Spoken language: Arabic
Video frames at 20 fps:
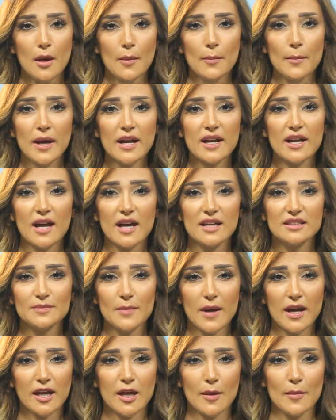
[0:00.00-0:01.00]
برأت
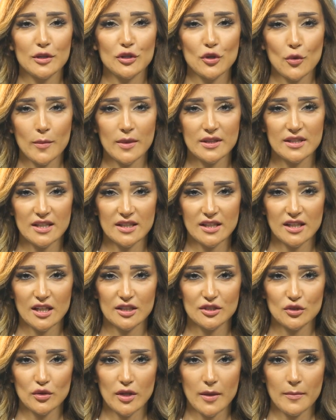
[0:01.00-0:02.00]
محكمة مدنية
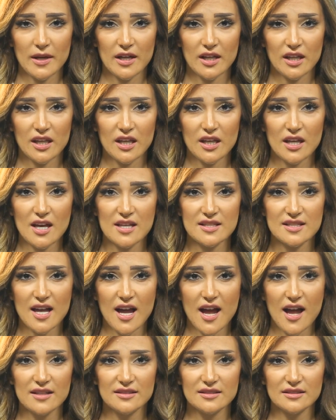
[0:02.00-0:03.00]
أمريكية
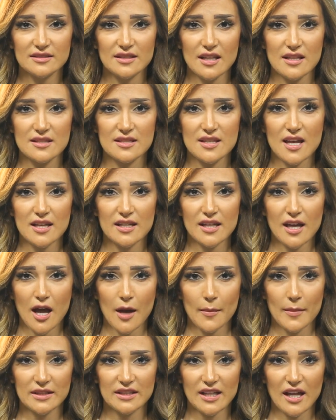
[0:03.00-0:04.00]
ساحة التنزاني
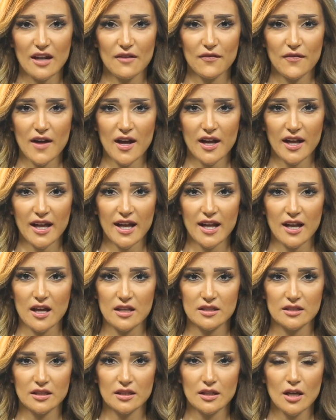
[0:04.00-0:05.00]
أحمد خلفان
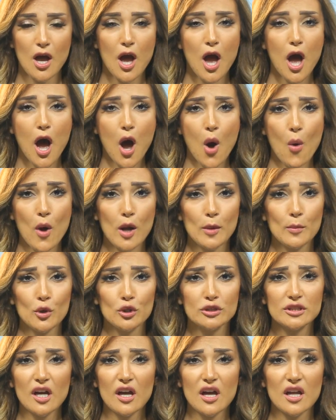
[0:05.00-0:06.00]
غيلاني أول
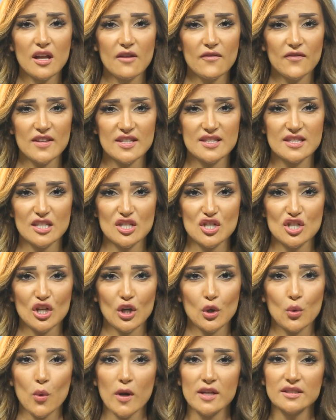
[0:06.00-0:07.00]
معتقل في
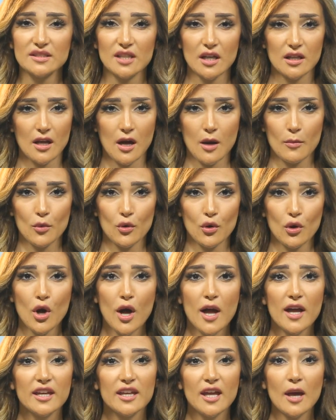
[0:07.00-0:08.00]
سجن غوانتانامو
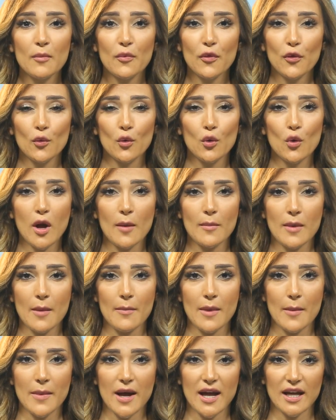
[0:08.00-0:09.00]
يمثل
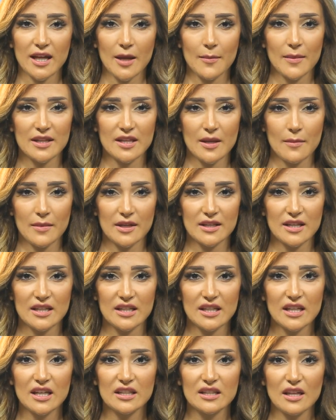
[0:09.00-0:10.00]
أمام محكمة
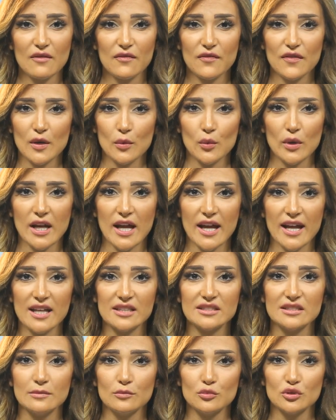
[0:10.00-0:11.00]
مدنية في
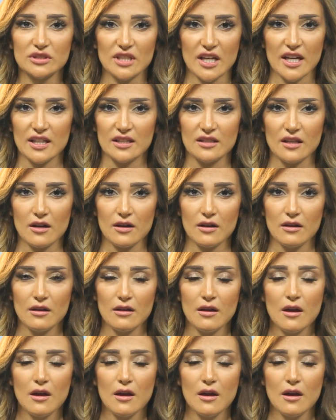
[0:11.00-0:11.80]
الولايات المتحدة